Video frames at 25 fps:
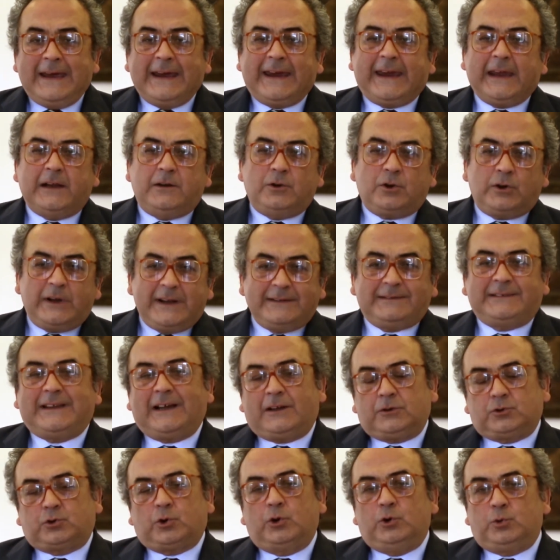che non è
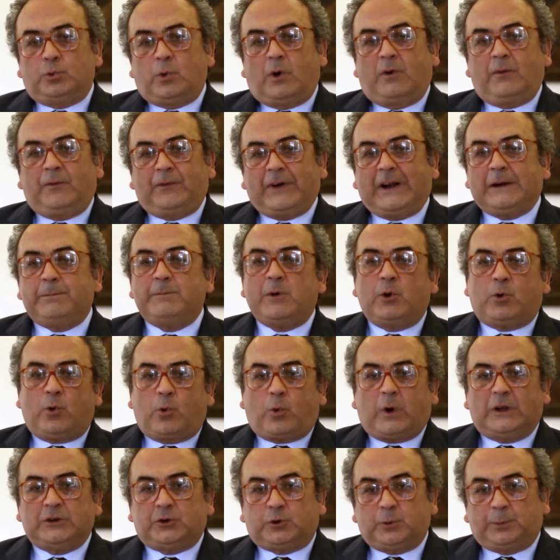tanto il nuovo farmaco
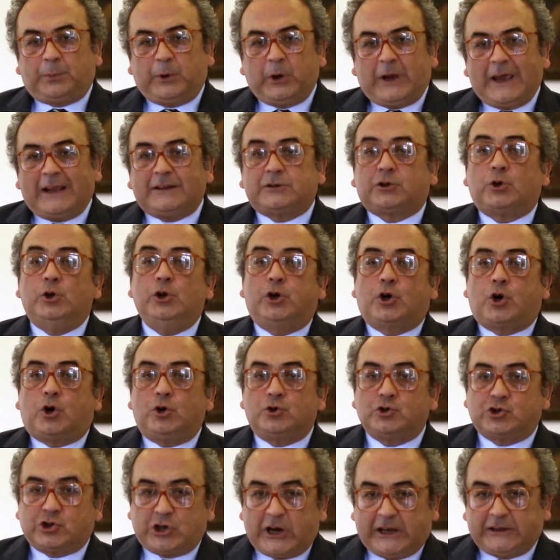quanto più che altro il
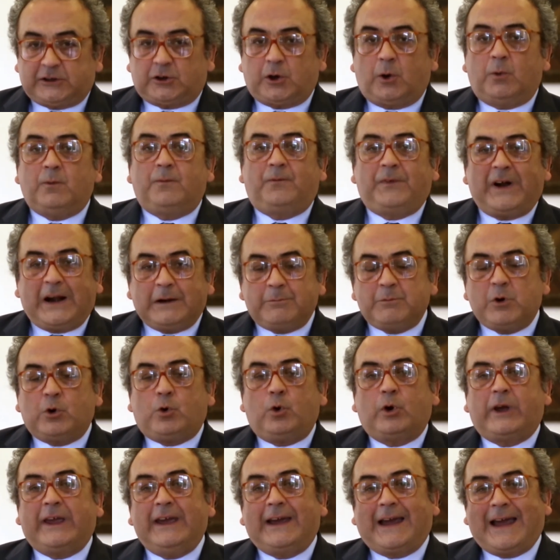concetto, è un
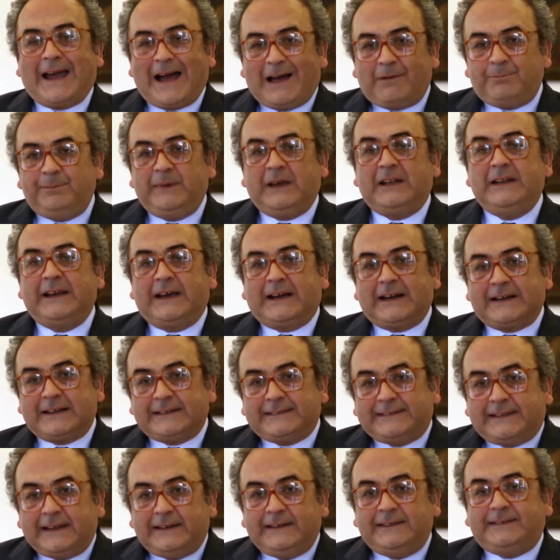farmaco che cambia le
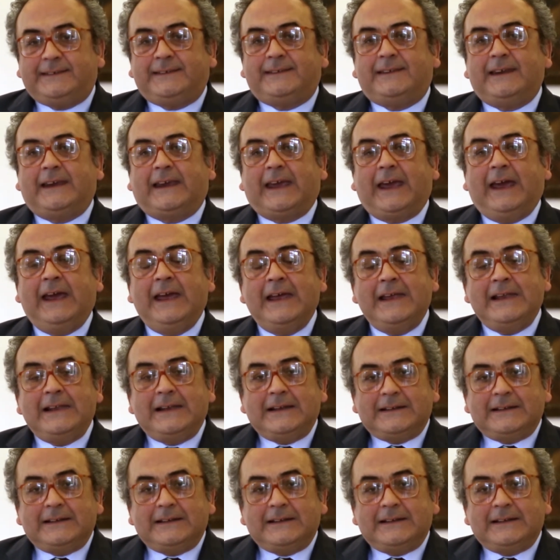caratteristiche